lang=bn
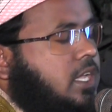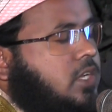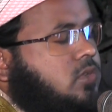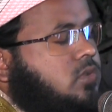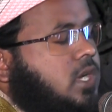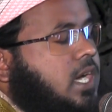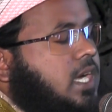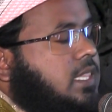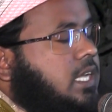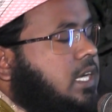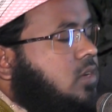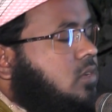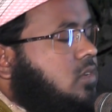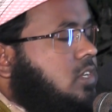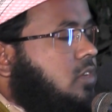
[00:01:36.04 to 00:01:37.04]
একটু আধা
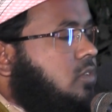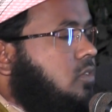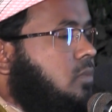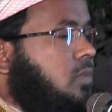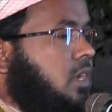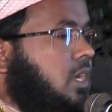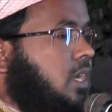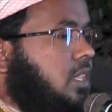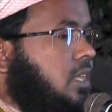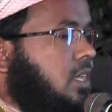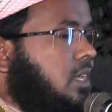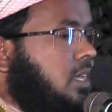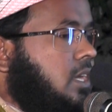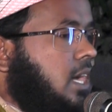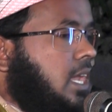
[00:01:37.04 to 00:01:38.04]
ঘন্টা ঘুমায়
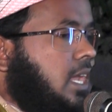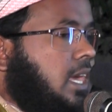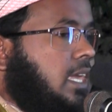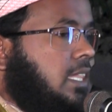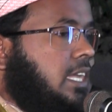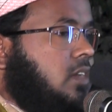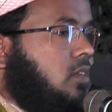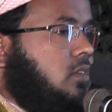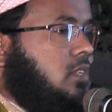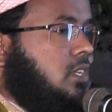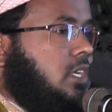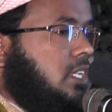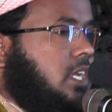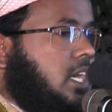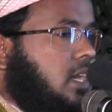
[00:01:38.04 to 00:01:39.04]
নেই আর আধা
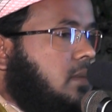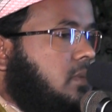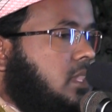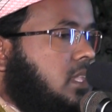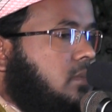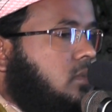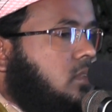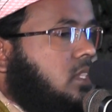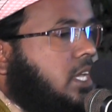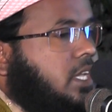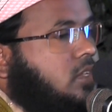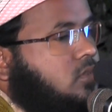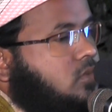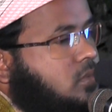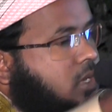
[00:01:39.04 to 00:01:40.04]
ঘন্টা টাকা বানাবো
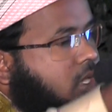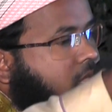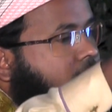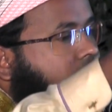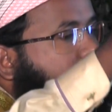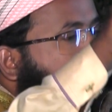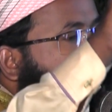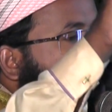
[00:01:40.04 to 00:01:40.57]
তাই তো মেলা